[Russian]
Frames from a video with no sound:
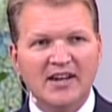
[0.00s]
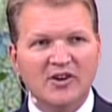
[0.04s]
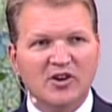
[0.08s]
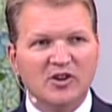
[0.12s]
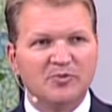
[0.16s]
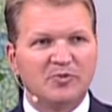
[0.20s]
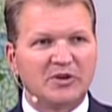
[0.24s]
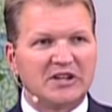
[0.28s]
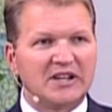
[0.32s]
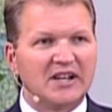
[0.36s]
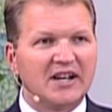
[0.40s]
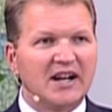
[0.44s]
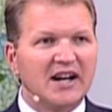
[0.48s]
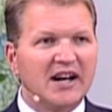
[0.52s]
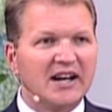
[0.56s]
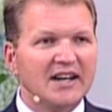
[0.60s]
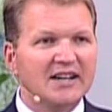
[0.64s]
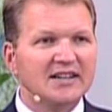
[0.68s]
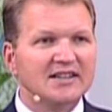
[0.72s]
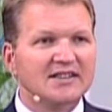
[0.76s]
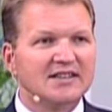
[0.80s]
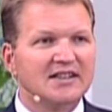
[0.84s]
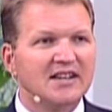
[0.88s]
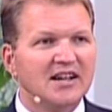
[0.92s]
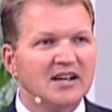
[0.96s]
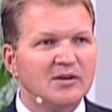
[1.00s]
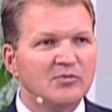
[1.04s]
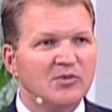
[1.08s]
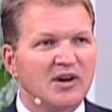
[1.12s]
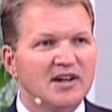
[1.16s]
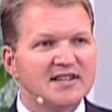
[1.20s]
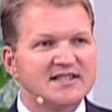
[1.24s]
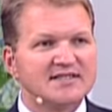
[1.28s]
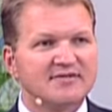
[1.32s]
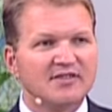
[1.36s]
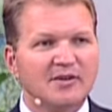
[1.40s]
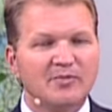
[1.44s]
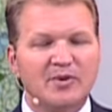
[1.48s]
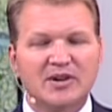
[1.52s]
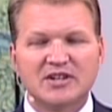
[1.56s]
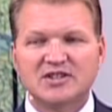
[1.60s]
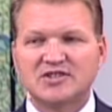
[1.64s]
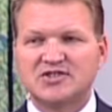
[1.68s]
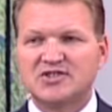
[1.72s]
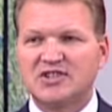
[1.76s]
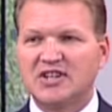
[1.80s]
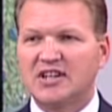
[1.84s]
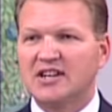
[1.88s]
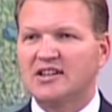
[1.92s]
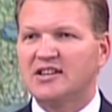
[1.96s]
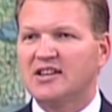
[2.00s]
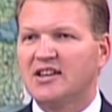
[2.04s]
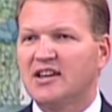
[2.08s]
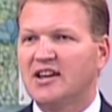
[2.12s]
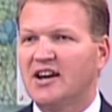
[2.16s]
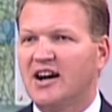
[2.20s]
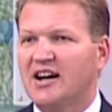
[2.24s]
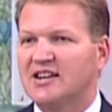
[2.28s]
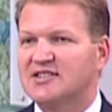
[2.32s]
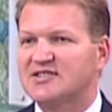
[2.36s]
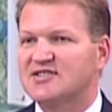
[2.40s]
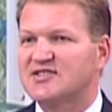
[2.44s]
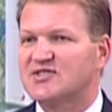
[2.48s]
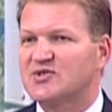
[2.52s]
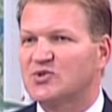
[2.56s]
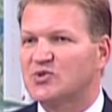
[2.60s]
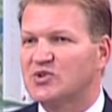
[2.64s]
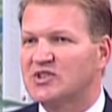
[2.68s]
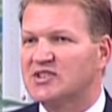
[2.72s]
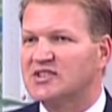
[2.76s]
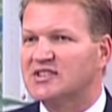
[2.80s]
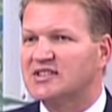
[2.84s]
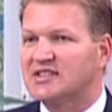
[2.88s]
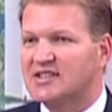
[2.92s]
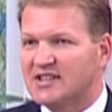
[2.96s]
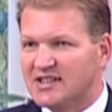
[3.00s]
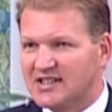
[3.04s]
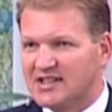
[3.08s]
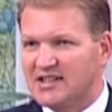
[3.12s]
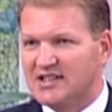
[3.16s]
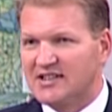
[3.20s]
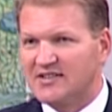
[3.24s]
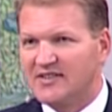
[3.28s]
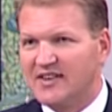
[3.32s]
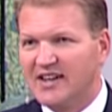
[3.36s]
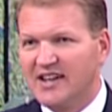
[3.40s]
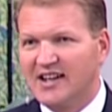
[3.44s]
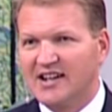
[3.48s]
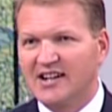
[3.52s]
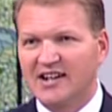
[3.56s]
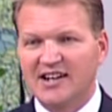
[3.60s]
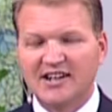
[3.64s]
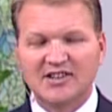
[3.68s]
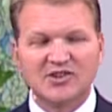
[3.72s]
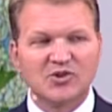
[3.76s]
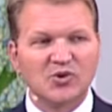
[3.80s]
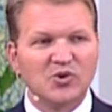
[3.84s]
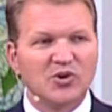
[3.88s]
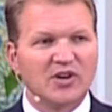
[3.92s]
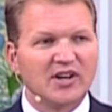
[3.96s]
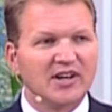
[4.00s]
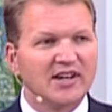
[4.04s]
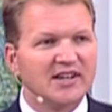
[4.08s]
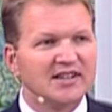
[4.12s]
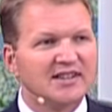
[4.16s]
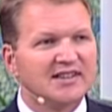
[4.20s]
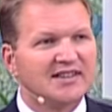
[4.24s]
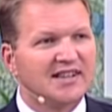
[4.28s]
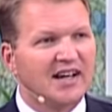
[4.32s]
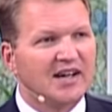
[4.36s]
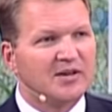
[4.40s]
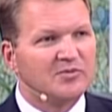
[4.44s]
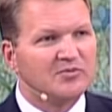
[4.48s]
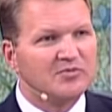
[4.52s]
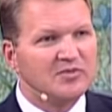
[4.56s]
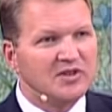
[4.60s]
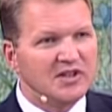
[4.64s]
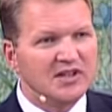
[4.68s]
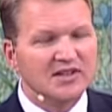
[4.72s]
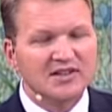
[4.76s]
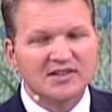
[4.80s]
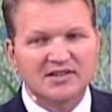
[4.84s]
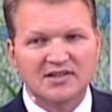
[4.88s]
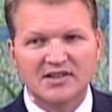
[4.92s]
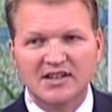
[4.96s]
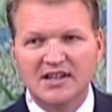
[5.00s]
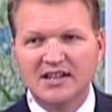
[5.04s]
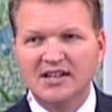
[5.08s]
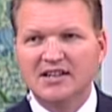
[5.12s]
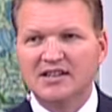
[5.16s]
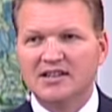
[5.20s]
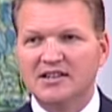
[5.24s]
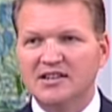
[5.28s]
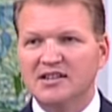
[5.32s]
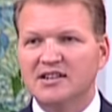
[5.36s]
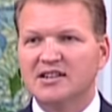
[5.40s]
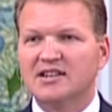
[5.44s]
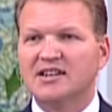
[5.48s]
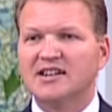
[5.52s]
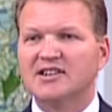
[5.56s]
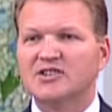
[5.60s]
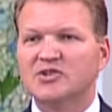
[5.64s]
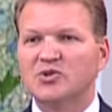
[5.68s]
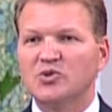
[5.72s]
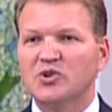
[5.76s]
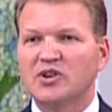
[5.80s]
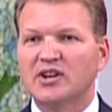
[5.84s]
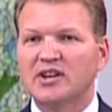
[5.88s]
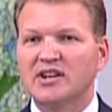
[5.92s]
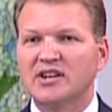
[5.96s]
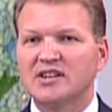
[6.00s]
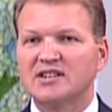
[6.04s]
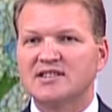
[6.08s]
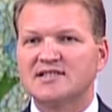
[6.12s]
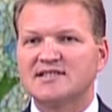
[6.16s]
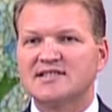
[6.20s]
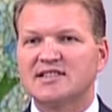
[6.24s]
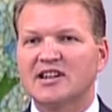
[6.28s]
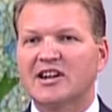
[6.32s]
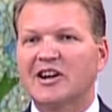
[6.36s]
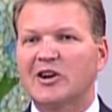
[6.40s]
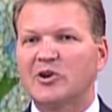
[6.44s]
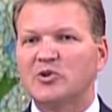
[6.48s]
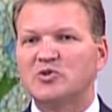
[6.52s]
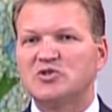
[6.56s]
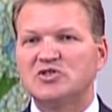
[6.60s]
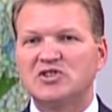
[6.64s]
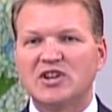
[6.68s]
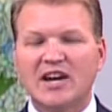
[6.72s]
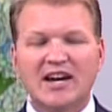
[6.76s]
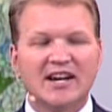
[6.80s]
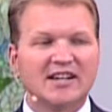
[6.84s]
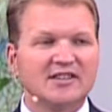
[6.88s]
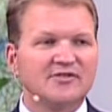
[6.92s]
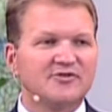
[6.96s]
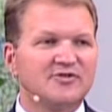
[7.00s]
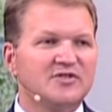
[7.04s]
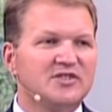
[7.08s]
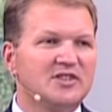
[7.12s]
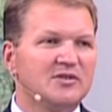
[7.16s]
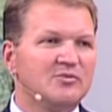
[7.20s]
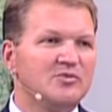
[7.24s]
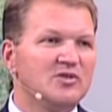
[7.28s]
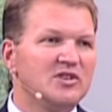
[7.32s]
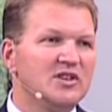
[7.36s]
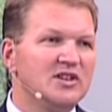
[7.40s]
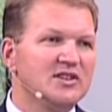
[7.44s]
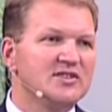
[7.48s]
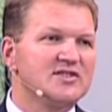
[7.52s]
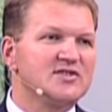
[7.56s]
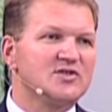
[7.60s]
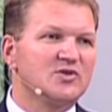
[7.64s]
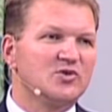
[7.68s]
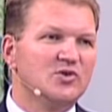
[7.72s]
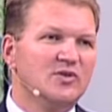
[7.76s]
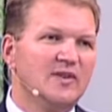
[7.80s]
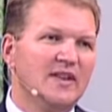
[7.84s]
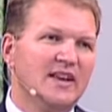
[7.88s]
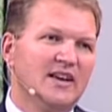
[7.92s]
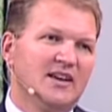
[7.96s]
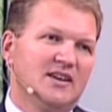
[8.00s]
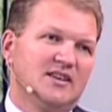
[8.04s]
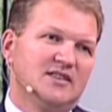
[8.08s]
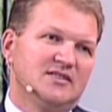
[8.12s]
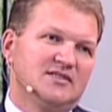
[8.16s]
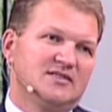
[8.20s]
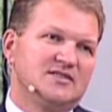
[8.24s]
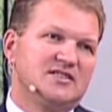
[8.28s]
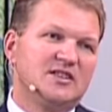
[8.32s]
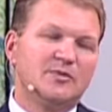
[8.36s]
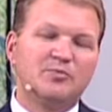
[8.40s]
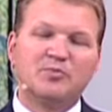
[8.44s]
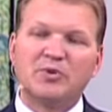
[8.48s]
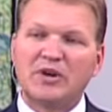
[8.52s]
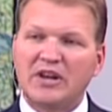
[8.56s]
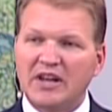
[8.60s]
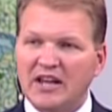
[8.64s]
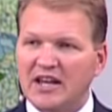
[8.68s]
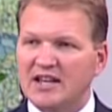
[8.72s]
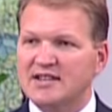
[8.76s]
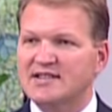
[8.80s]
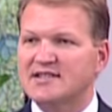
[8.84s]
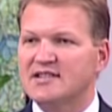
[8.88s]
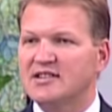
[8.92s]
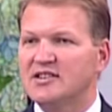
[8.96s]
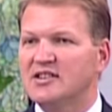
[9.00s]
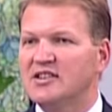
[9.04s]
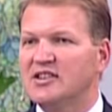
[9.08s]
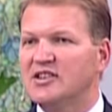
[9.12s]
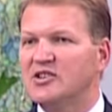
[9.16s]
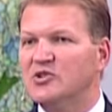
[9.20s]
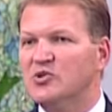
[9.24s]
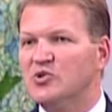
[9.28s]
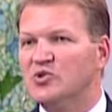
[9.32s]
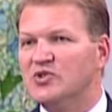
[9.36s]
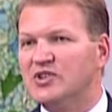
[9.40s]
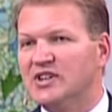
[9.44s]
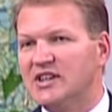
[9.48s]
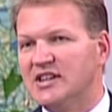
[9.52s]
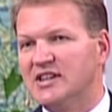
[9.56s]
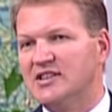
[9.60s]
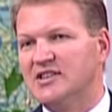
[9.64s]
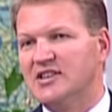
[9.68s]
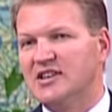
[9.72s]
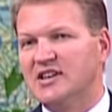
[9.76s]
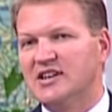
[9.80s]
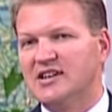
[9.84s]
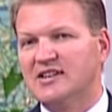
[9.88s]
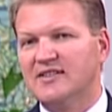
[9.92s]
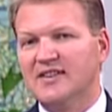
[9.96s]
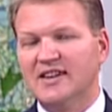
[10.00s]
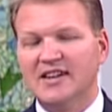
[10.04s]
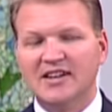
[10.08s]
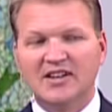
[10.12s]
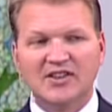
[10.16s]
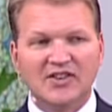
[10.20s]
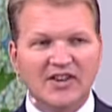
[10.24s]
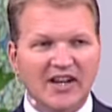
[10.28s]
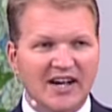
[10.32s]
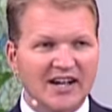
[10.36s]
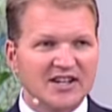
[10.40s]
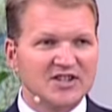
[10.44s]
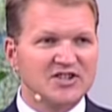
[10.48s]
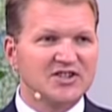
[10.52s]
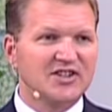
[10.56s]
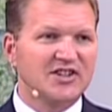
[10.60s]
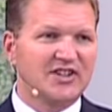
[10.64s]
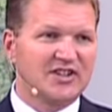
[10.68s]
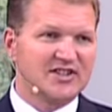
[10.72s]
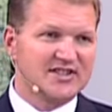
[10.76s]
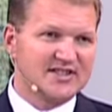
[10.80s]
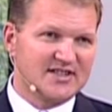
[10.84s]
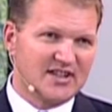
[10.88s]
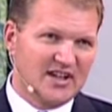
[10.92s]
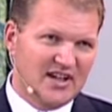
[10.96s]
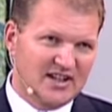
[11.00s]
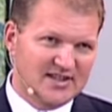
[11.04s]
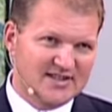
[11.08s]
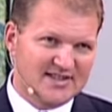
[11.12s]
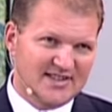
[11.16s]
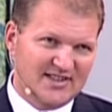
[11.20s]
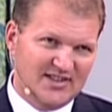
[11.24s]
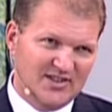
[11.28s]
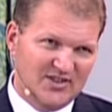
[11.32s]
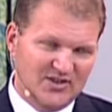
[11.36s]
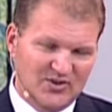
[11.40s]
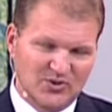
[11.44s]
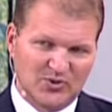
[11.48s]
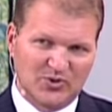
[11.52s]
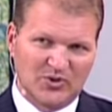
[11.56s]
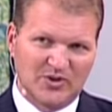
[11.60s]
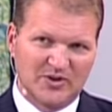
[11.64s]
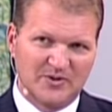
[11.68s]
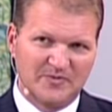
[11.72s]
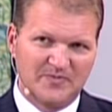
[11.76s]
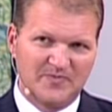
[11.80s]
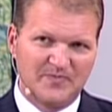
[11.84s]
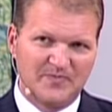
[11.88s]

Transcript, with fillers: Он предлагает нам освобождение от суеты, которая томит и которая заключает в темницу депрессии и уныния наш христианский дух.